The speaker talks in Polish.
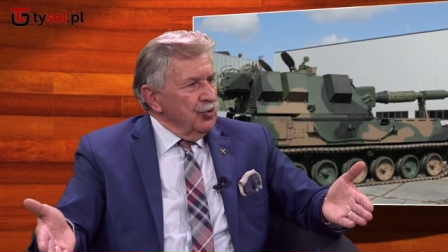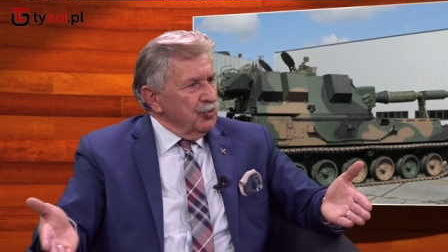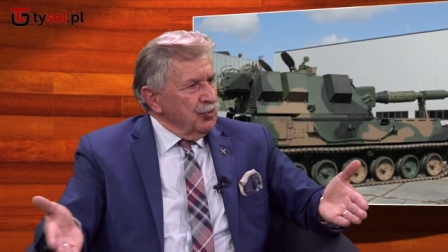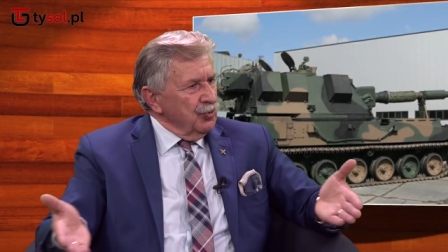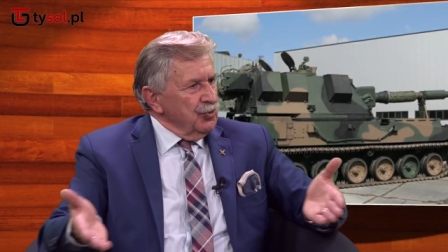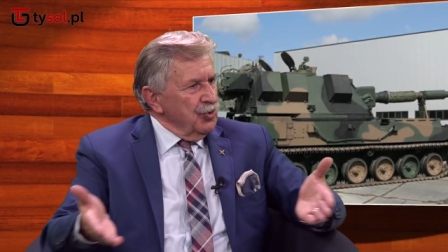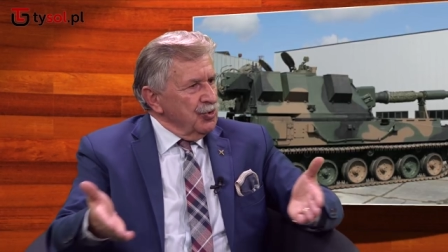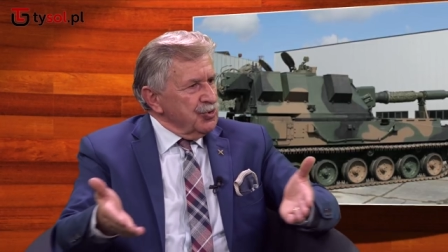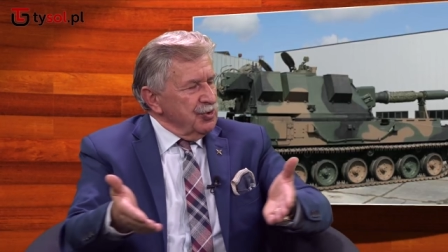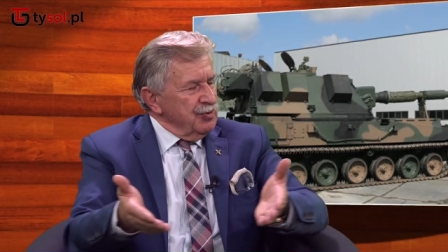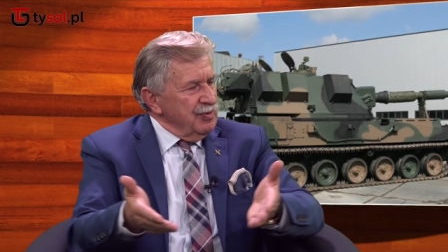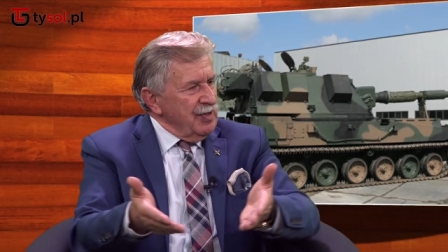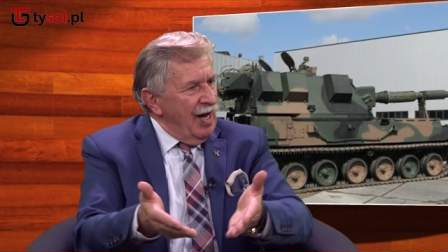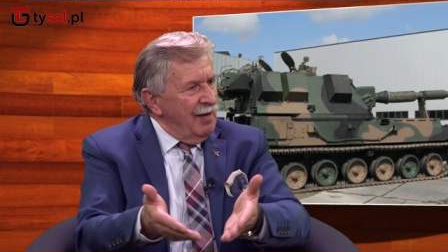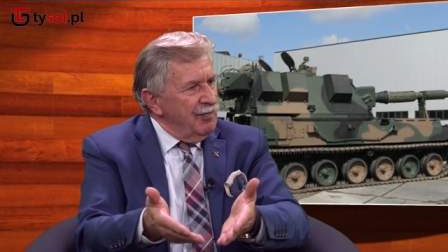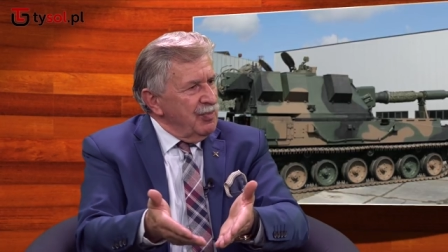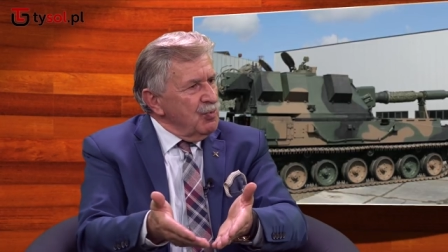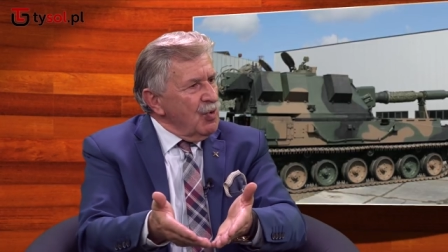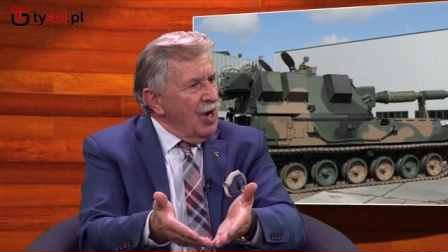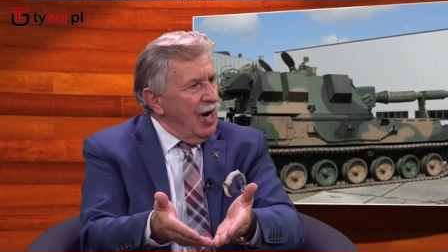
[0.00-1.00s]
Trudno, że
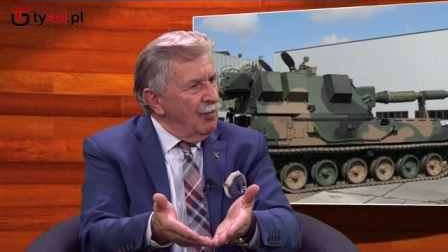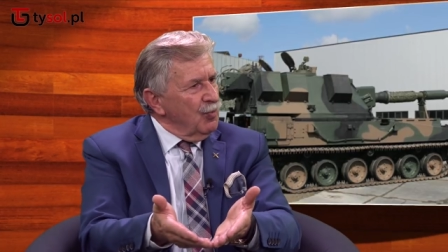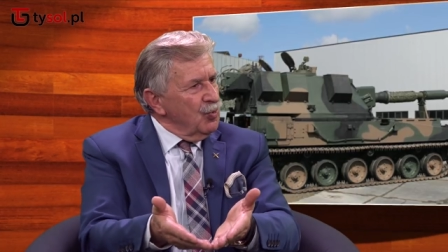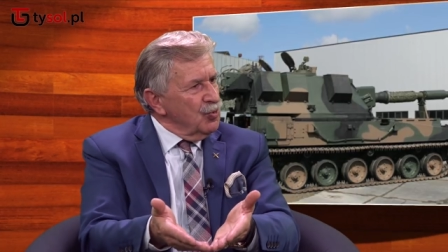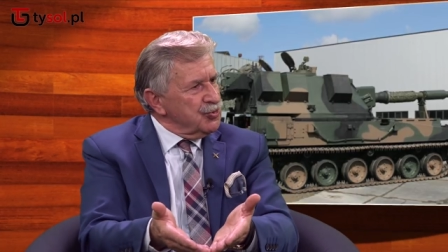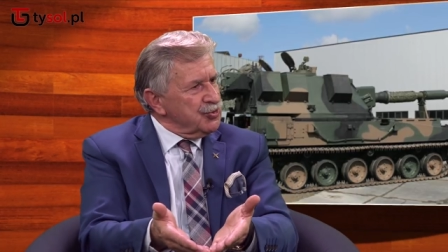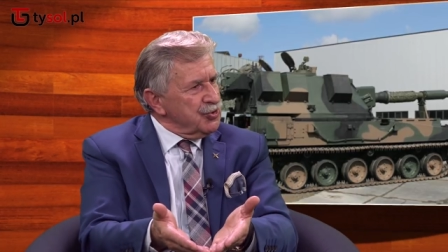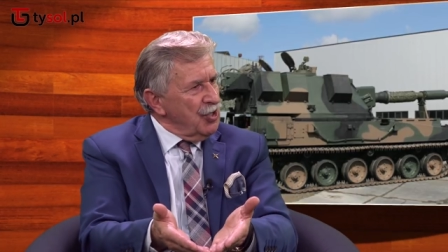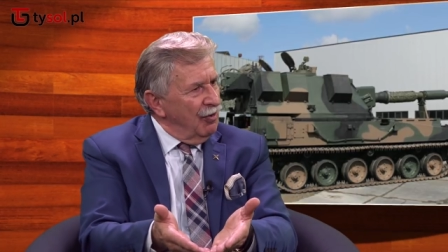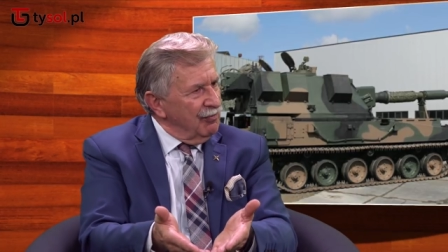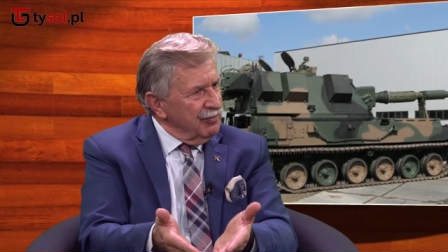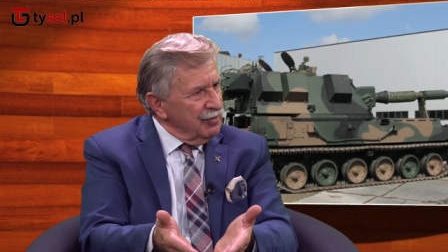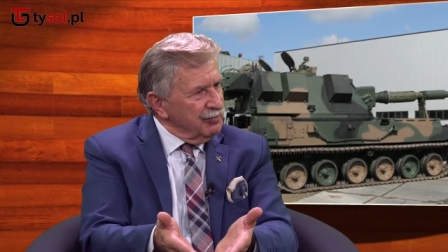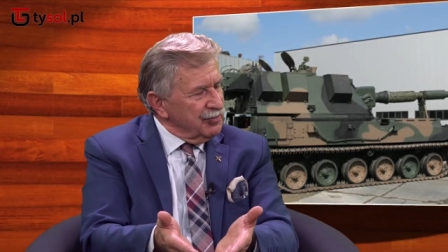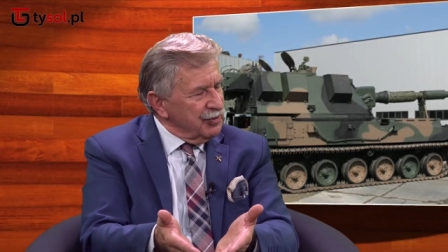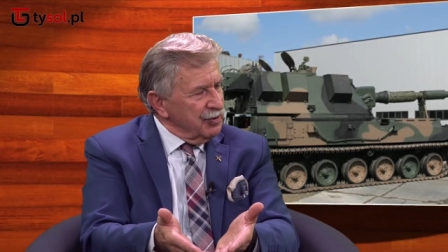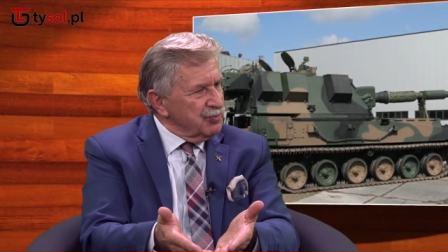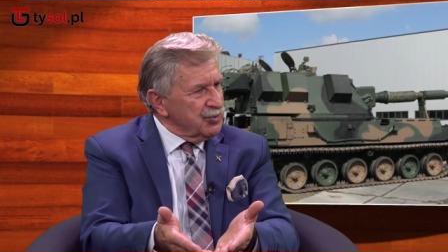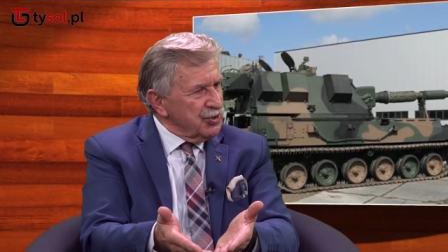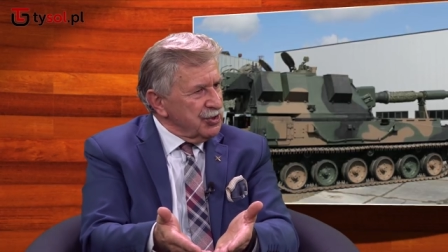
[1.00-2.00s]
ja był hamulcowym
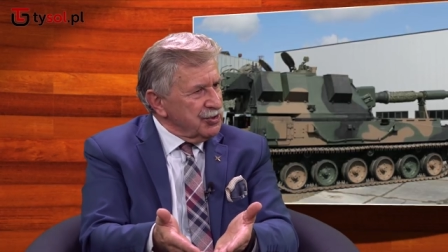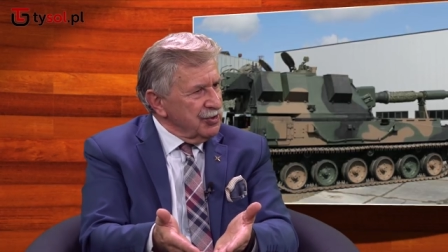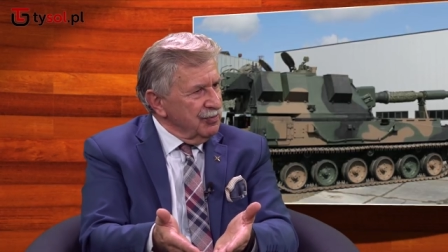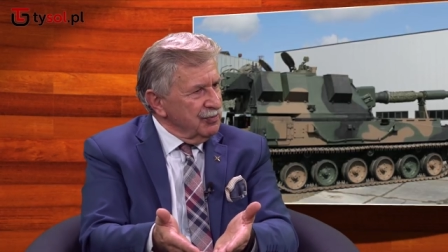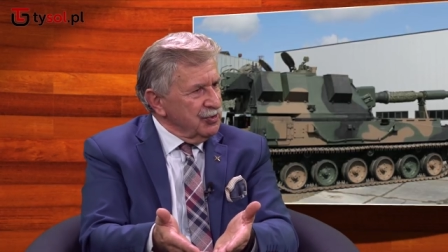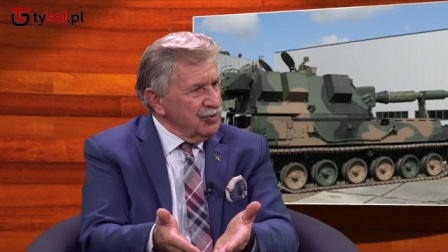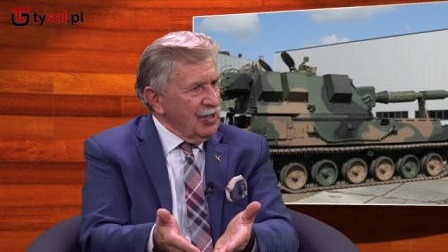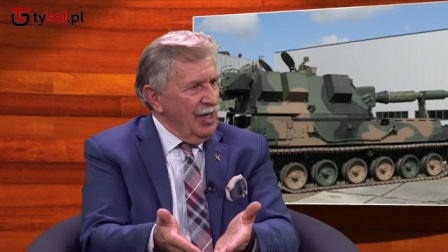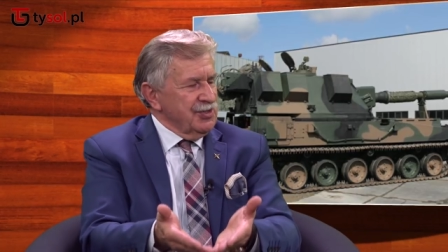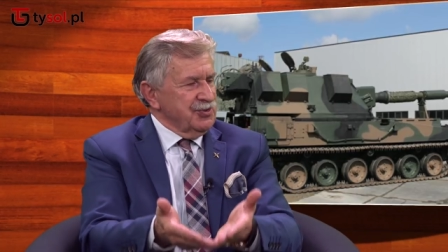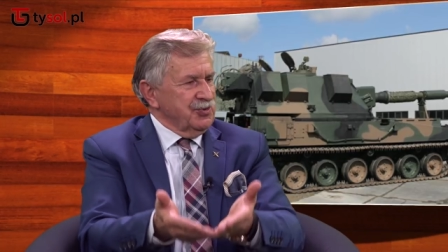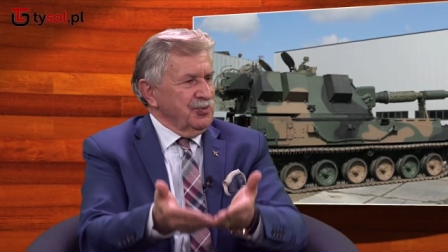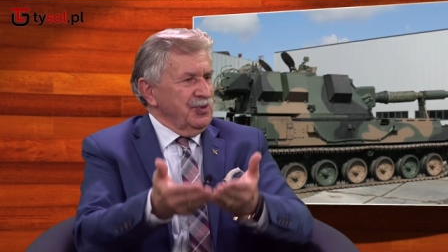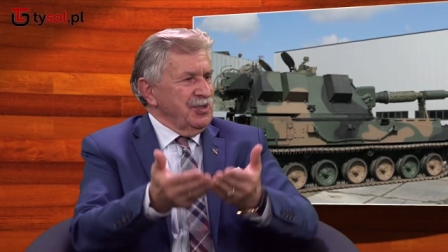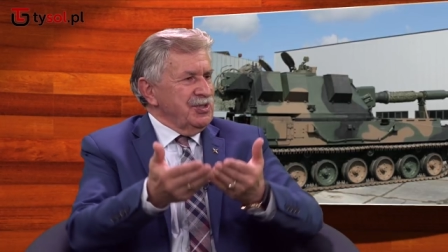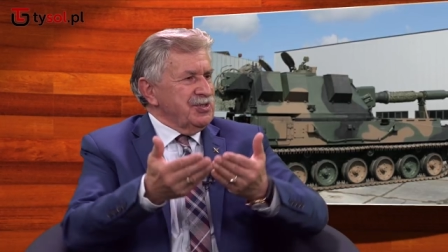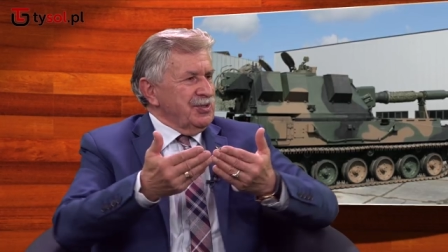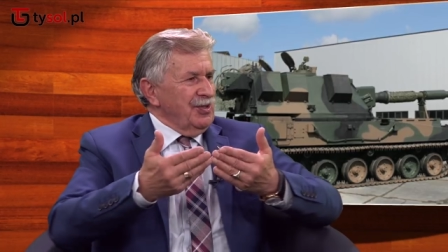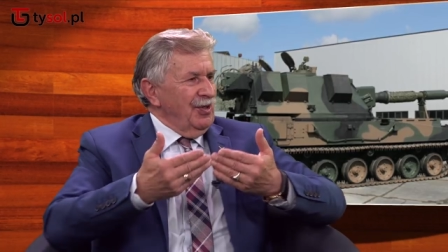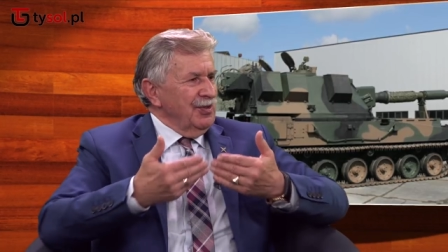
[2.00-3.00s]
tym przedsięwzięciem. A z
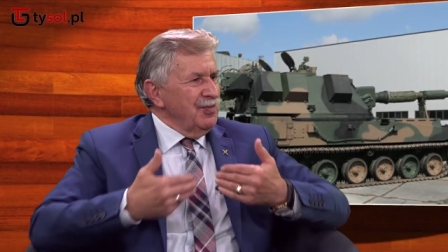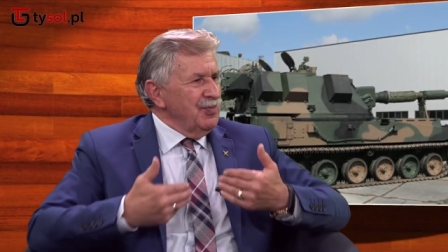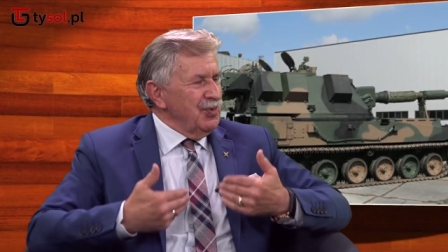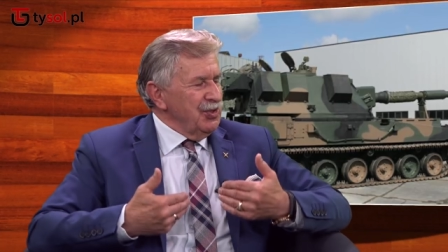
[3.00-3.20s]
drugiej strony